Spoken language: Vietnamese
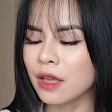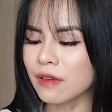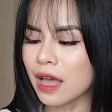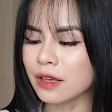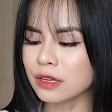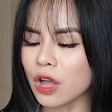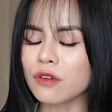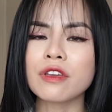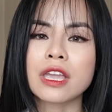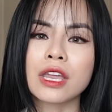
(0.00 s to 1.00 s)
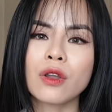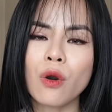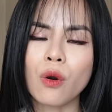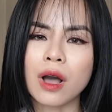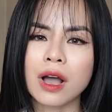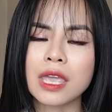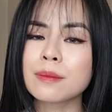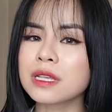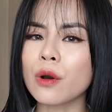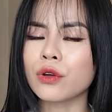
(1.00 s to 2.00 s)
và còn về cái độ uh,
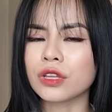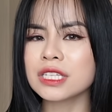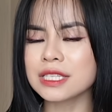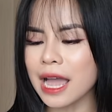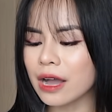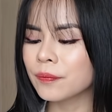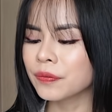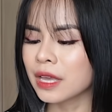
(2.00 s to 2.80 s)
kiềm dầu của nó thì sao